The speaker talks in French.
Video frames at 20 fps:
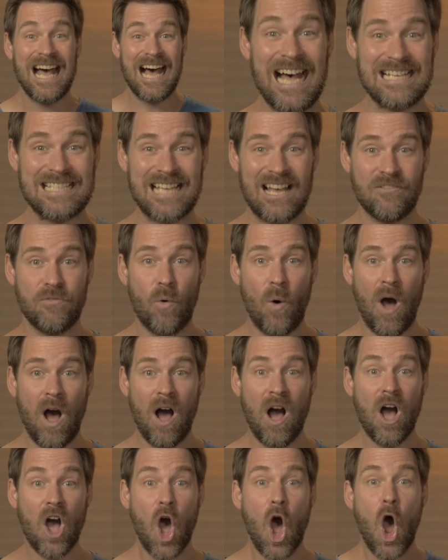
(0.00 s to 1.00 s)
à
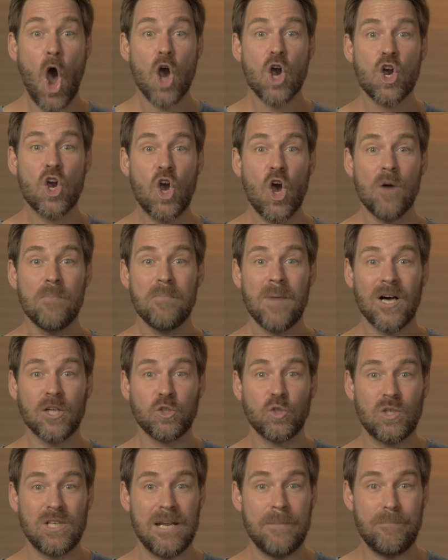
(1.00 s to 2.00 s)
savoir comment
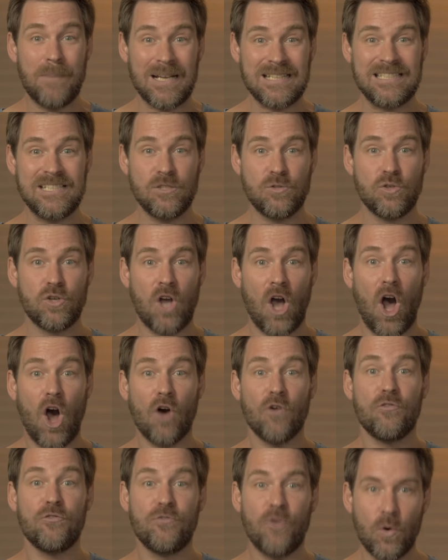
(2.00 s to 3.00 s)
toutes les parties du
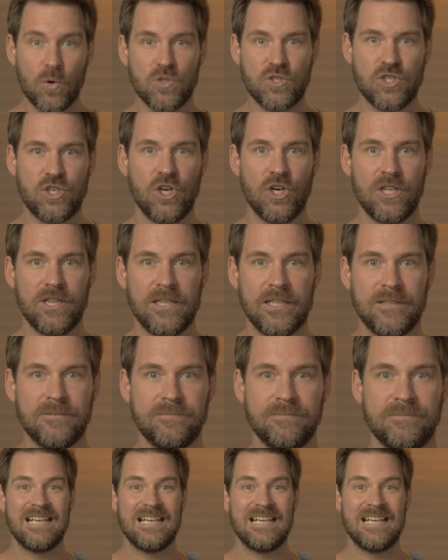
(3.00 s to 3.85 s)
corps fonctionnent.